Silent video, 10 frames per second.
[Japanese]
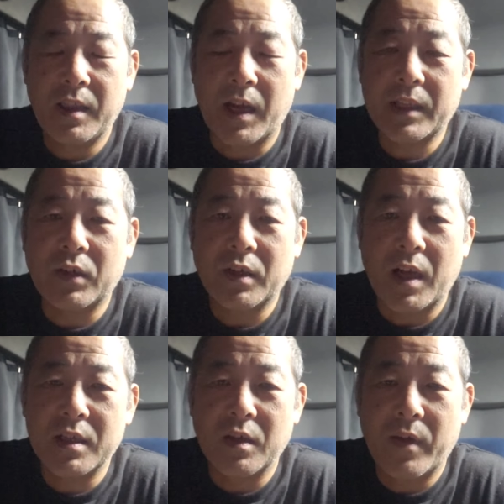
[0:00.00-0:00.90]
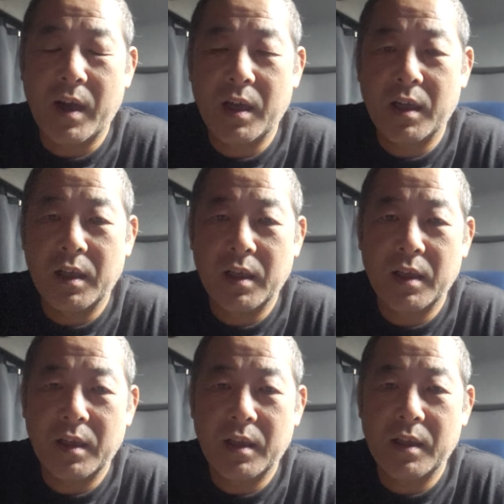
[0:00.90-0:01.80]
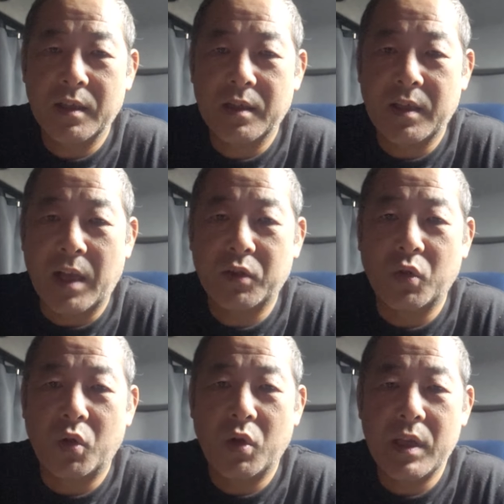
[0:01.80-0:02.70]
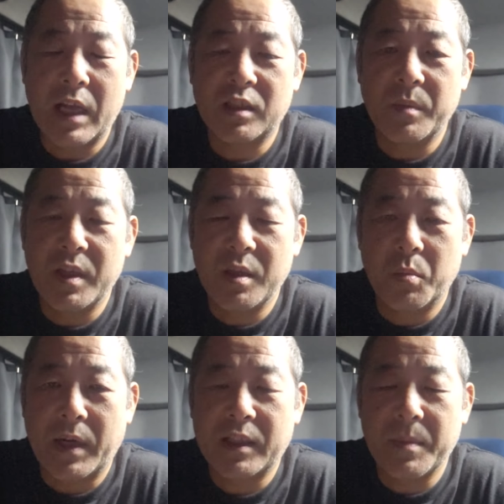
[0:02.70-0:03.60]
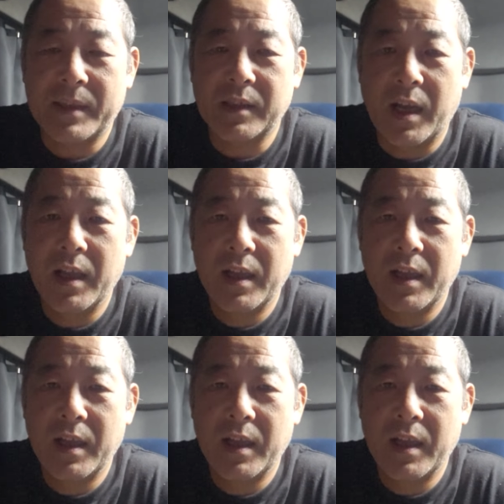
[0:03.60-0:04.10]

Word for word: あなたの会社はちゃんと休みもらってますか